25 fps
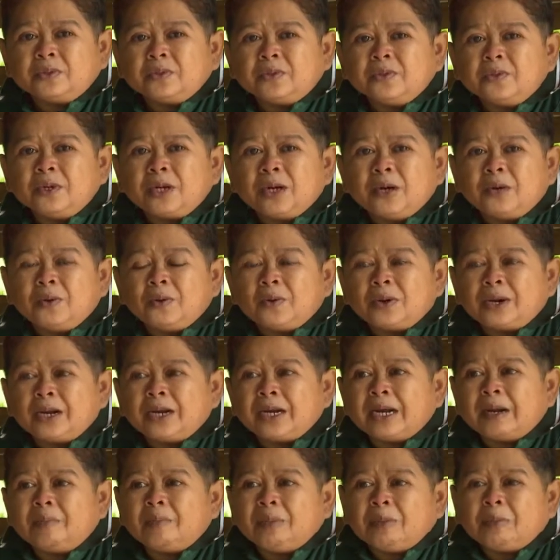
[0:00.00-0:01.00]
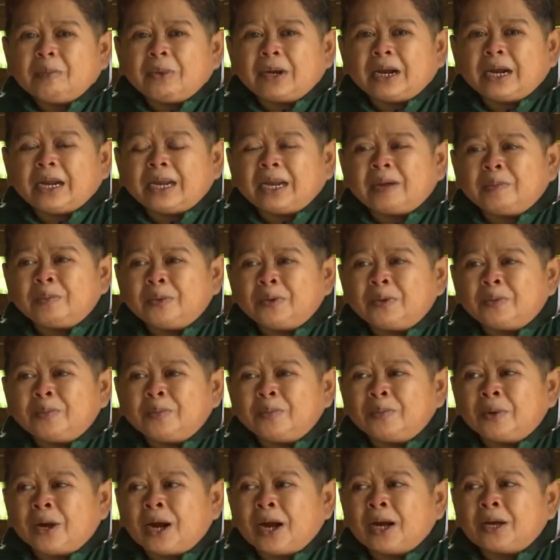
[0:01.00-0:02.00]
Unang-una, nagpapagaling pa
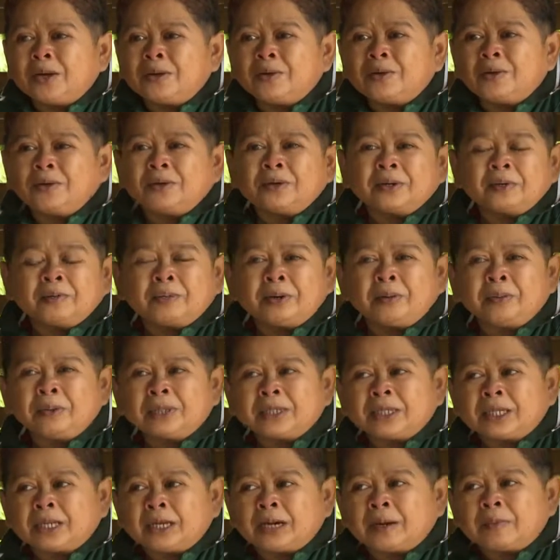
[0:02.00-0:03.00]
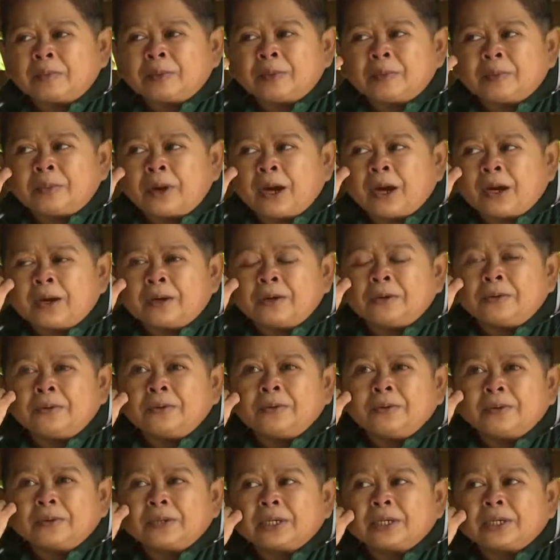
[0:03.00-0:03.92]
yung pa ako. Nagpapatirapy pa ako.